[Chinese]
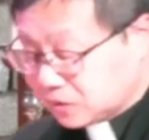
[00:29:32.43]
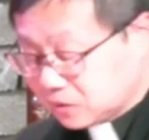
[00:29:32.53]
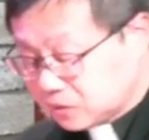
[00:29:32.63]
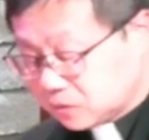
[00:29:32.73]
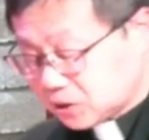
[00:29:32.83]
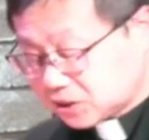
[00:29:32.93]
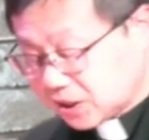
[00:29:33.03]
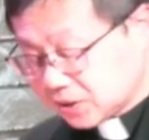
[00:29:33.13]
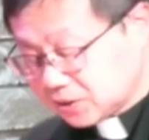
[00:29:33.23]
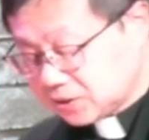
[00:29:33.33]
我
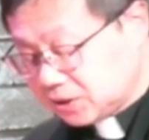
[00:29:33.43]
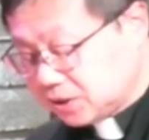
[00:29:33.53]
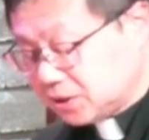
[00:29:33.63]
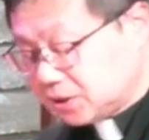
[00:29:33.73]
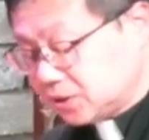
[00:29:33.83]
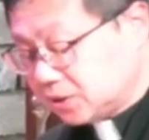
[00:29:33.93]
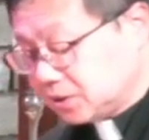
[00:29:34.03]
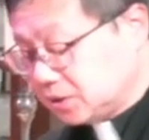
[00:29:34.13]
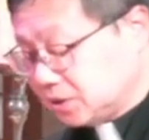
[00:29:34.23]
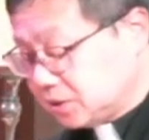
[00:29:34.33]
想以
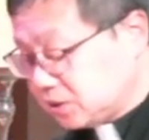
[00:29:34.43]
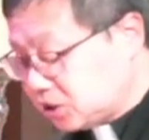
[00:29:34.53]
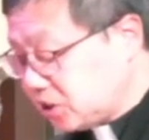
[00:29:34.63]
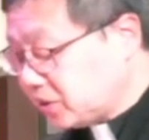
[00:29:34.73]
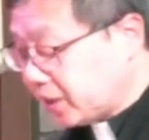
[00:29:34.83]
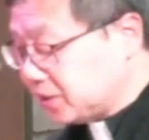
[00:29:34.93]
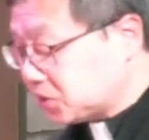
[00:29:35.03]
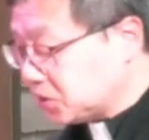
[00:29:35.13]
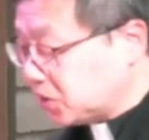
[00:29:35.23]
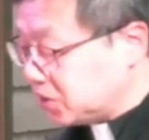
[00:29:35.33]
清代
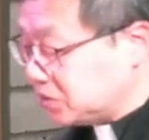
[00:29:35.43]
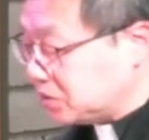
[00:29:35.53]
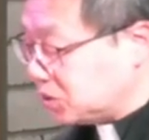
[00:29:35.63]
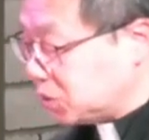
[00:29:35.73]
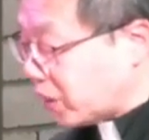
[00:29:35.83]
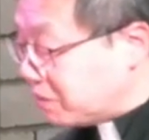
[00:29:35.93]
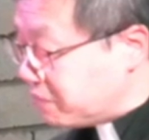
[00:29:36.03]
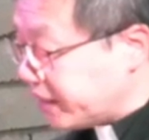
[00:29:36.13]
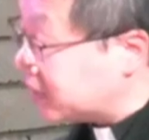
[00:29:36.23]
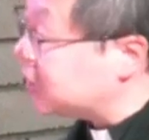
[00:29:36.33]
诗人袁
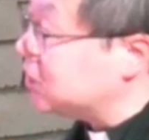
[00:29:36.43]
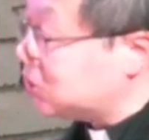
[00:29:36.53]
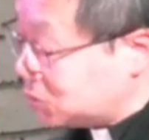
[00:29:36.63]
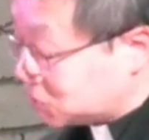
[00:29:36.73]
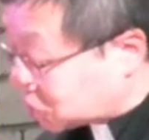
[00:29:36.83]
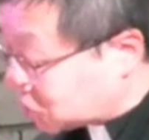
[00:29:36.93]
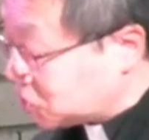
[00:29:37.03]
枚的一句诗